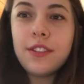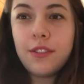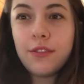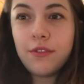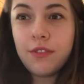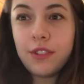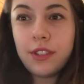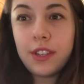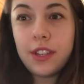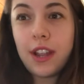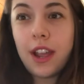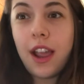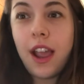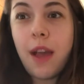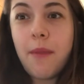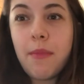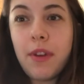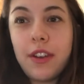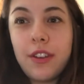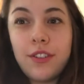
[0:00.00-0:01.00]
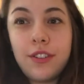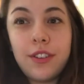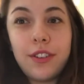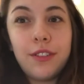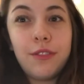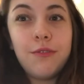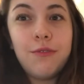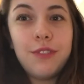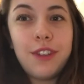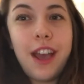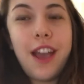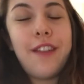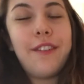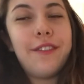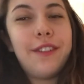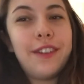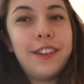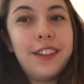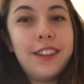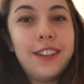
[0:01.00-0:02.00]
und da kann man schon gut
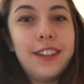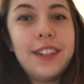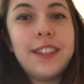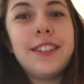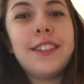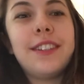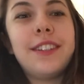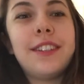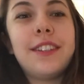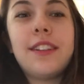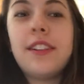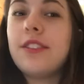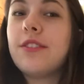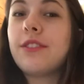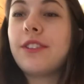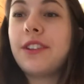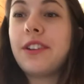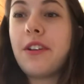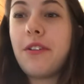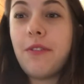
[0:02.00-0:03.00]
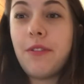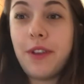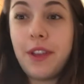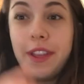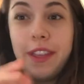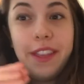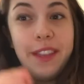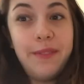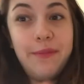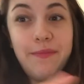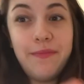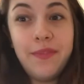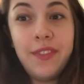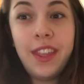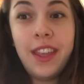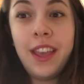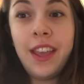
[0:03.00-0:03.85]
einordnen, dass sich das also genau im,